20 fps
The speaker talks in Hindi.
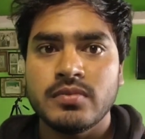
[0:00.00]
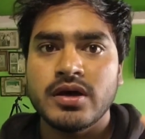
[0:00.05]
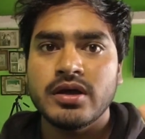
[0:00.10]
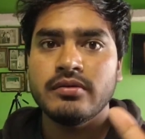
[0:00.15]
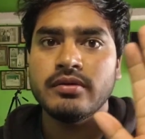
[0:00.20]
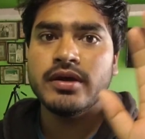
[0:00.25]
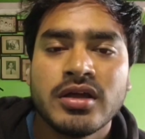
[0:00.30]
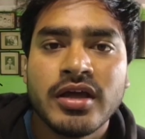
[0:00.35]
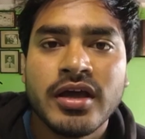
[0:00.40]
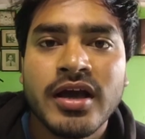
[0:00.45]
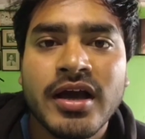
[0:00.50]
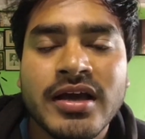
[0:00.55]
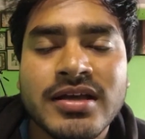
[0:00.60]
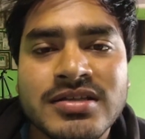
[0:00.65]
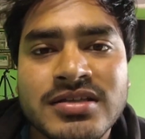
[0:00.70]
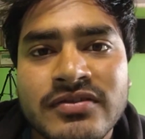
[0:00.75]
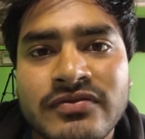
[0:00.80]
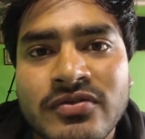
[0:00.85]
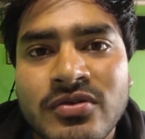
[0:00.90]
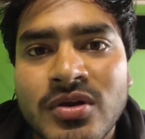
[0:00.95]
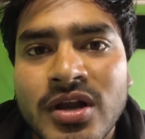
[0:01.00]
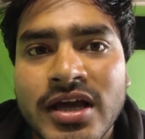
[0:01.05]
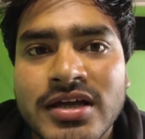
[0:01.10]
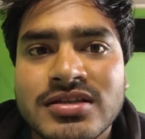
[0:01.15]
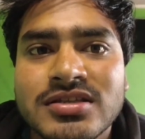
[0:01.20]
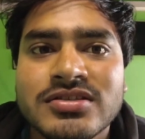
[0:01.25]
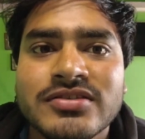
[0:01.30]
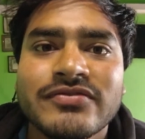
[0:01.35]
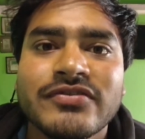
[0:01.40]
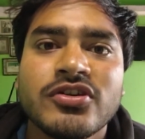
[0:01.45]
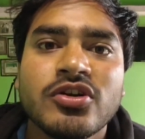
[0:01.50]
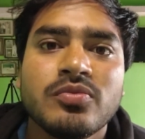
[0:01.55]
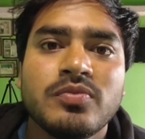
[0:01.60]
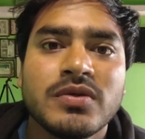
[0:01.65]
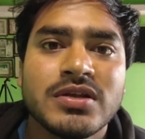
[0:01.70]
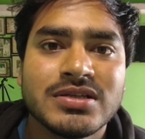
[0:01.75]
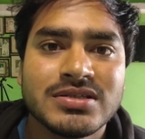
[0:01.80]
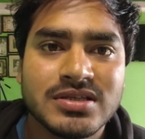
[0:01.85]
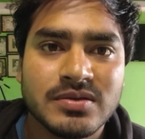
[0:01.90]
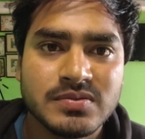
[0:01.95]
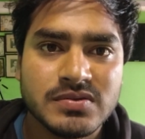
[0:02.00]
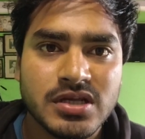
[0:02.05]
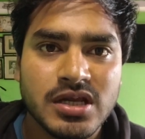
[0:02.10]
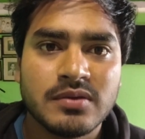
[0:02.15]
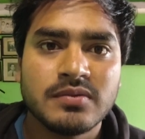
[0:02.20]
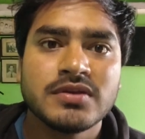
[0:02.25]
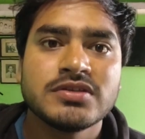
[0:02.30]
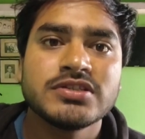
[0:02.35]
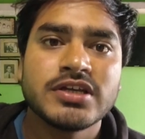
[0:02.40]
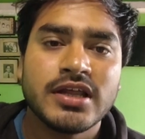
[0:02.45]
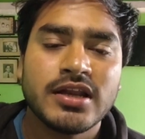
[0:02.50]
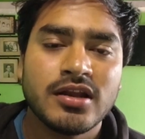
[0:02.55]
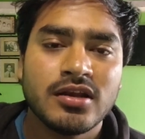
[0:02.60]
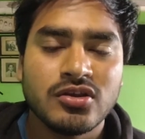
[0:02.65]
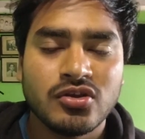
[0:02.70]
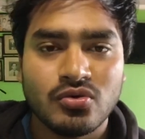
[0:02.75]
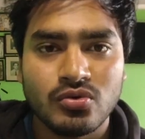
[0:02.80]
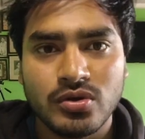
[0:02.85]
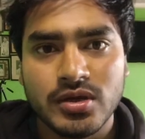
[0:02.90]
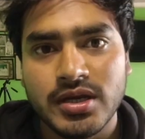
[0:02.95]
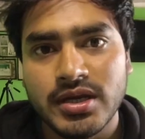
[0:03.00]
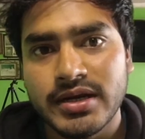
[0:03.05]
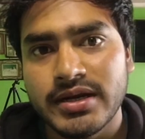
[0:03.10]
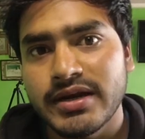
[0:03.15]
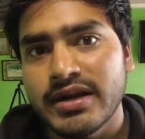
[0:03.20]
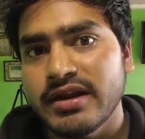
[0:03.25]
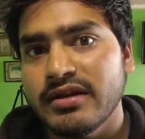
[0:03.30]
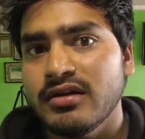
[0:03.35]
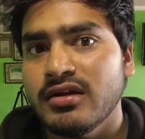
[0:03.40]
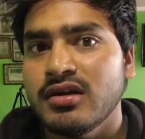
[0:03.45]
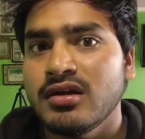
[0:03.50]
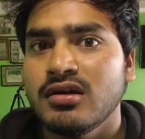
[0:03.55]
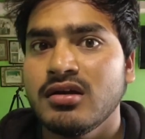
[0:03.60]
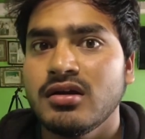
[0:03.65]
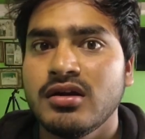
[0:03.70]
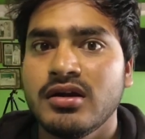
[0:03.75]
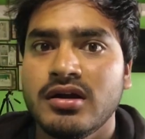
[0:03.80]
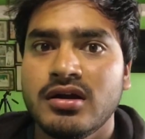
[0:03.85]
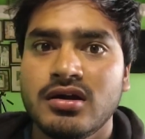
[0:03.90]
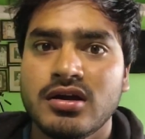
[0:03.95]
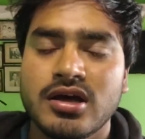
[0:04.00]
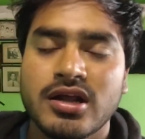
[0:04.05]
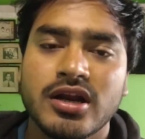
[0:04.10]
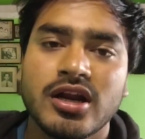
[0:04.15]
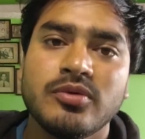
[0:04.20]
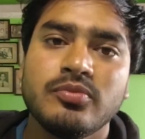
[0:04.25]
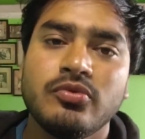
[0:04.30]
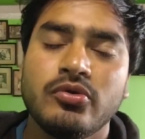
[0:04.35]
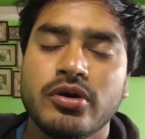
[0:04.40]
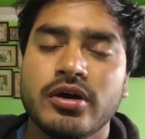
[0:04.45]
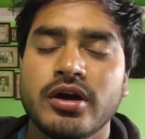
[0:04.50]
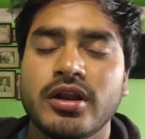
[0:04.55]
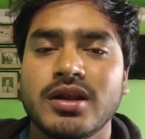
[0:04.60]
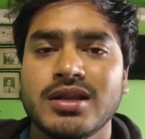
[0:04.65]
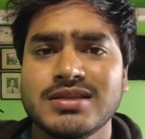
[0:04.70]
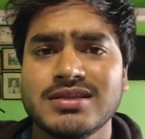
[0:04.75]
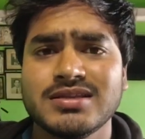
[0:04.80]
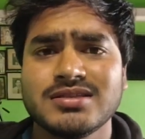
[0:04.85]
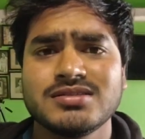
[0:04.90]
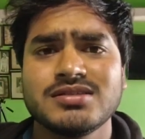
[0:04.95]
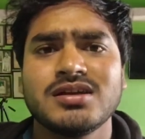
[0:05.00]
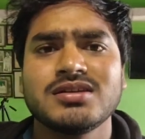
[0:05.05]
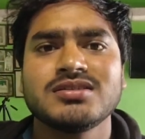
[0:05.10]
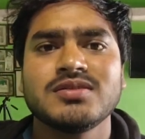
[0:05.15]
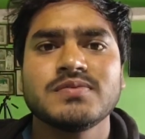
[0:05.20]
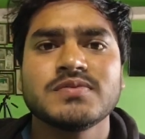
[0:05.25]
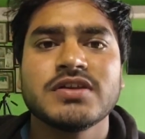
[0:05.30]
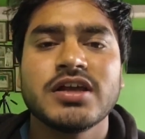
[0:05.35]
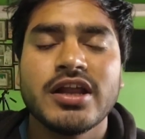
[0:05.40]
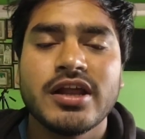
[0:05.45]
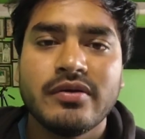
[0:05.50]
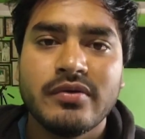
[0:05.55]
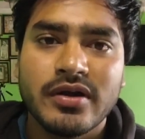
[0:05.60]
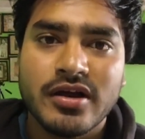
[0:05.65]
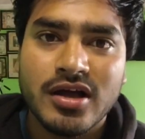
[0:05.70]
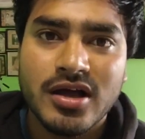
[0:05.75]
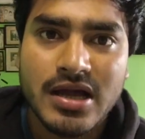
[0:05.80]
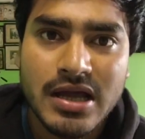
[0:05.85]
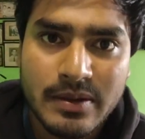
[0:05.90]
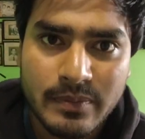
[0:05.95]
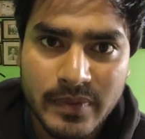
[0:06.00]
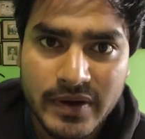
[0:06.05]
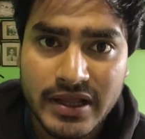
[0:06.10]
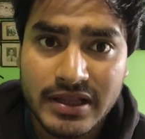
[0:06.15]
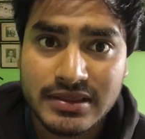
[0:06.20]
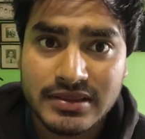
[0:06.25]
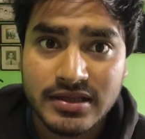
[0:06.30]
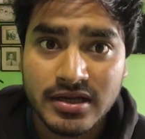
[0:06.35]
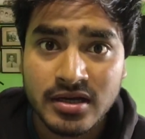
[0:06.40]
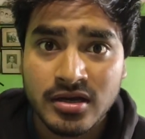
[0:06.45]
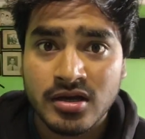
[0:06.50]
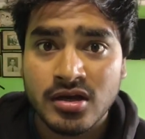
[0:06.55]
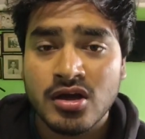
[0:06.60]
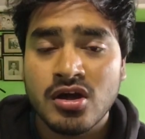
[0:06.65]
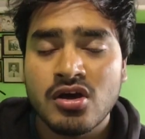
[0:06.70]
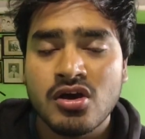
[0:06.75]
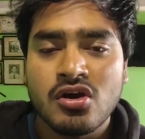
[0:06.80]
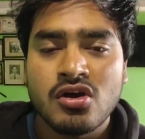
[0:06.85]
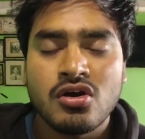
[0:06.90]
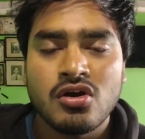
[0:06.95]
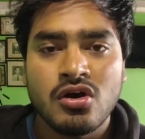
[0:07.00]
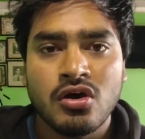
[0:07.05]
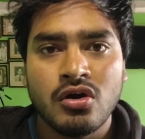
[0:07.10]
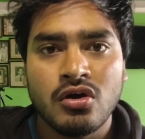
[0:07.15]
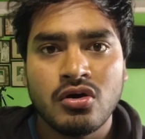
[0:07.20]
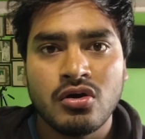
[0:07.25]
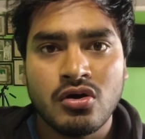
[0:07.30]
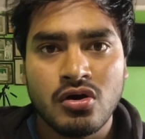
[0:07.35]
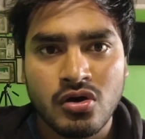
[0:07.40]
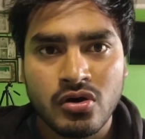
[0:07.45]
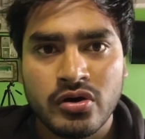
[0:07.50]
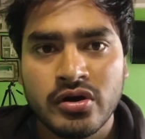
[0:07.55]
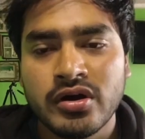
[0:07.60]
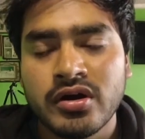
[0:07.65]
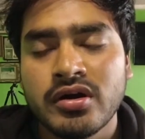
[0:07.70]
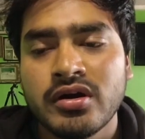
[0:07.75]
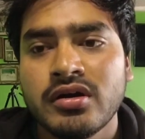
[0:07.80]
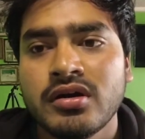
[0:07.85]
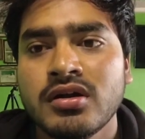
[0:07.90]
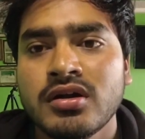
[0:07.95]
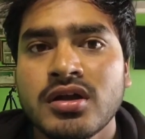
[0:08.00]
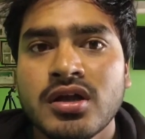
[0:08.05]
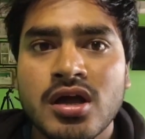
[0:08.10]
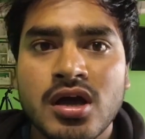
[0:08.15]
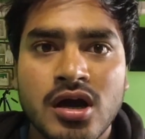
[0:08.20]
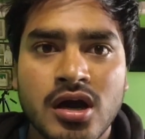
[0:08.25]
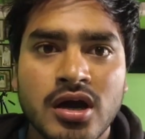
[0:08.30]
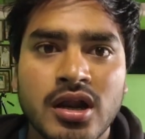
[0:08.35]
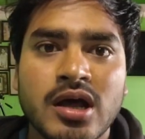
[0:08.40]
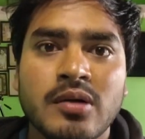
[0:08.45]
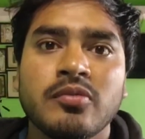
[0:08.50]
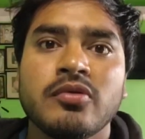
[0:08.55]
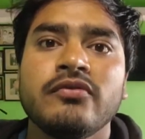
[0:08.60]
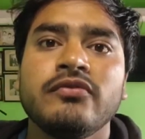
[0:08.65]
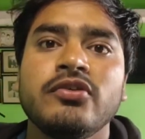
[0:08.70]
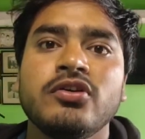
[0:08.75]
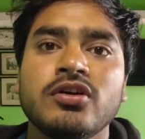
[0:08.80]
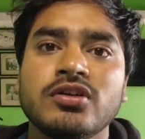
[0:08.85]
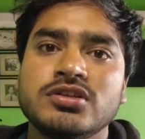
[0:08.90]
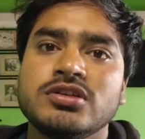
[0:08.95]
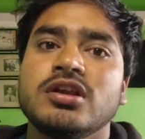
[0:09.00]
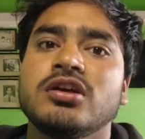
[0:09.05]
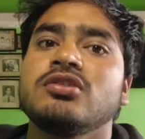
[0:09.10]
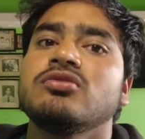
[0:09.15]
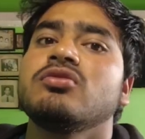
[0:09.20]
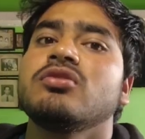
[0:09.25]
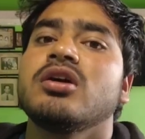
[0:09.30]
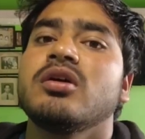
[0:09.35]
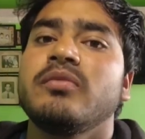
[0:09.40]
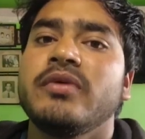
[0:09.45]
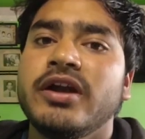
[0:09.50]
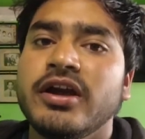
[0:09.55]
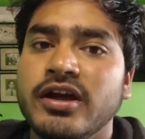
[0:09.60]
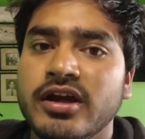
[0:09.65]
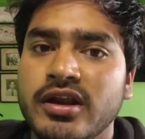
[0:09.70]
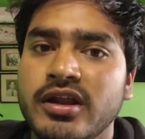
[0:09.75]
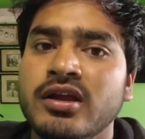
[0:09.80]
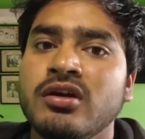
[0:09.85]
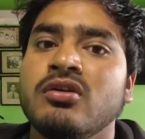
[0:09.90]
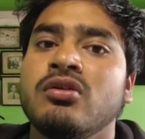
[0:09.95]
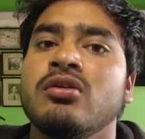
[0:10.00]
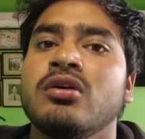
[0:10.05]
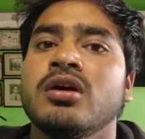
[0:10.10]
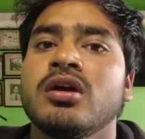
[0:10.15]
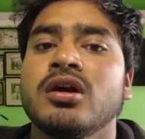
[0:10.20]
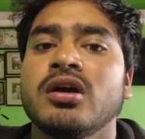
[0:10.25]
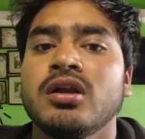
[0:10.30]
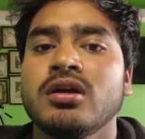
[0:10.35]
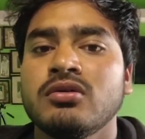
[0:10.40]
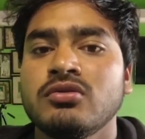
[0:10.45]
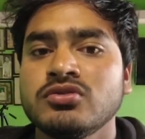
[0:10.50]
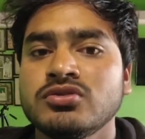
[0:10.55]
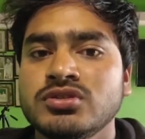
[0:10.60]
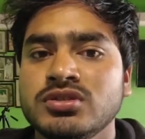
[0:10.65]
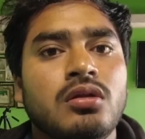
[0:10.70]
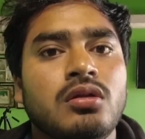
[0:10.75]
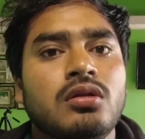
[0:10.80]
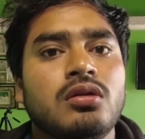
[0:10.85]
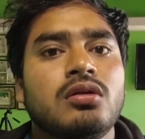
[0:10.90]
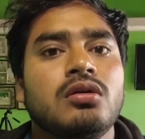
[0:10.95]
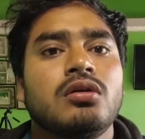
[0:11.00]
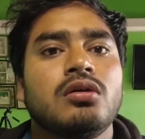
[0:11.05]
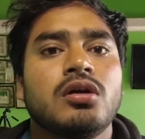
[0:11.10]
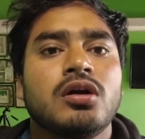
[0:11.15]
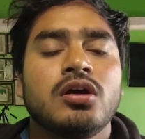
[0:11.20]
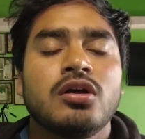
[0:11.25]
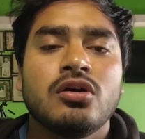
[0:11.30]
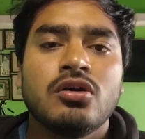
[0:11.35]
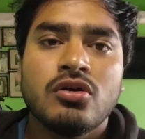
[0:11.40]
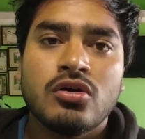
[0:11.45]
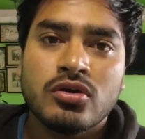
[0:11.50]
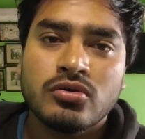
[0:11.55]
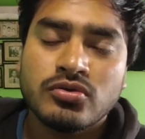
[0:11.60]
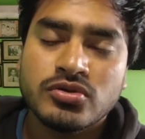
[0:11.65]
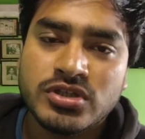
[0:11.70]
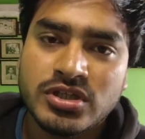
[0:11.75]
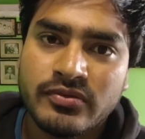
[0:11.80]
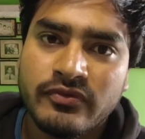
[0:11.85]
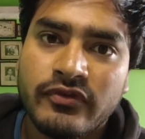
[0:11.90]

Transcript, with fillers: बाय बाय हे गाइस इफ़ यू लाइक दिस वीडियो प्लीज़ सब्सक्राइब द चैनल क्योंकि टारगेट पूरा करना है दस हज़ार सब्सक्राइबर का अप्रैल तक और अगर आपको वीडियो अच्छी लगे तो कमेंट करें और अगर कुछ अगर और कुछ